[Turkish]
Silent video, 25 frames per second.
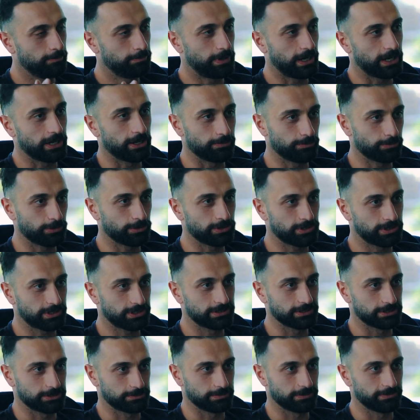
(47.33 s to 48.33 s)
Bayern Münih
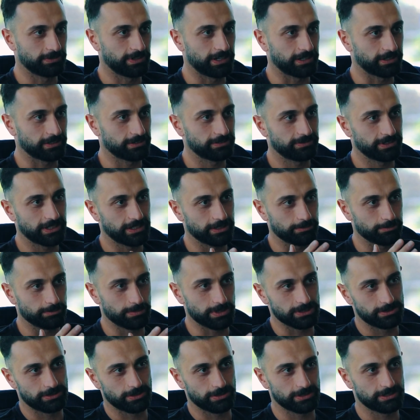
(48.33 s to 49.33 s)
kısmı vardı ve
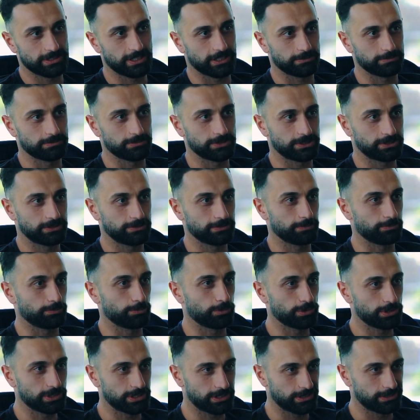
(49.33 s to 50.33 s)
1860
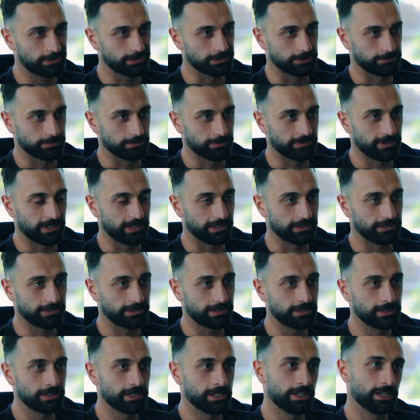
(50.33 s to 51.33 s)
Münih kısmı
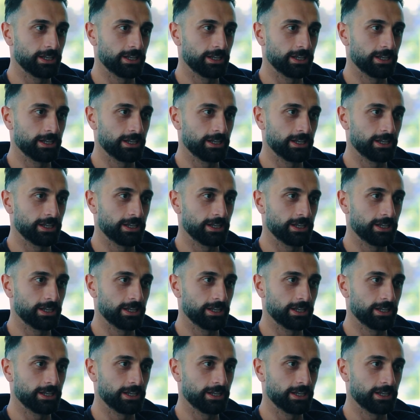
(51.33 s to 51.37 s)
vardı.